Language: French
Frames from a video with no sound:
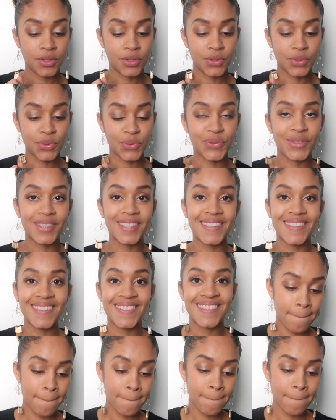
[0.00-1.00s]
je continue.
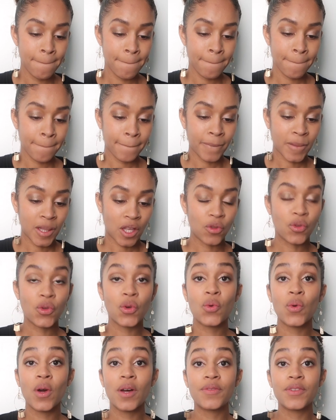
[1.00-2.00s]

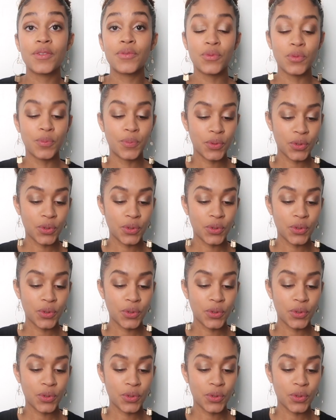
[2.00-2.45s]
De quoi avez-vous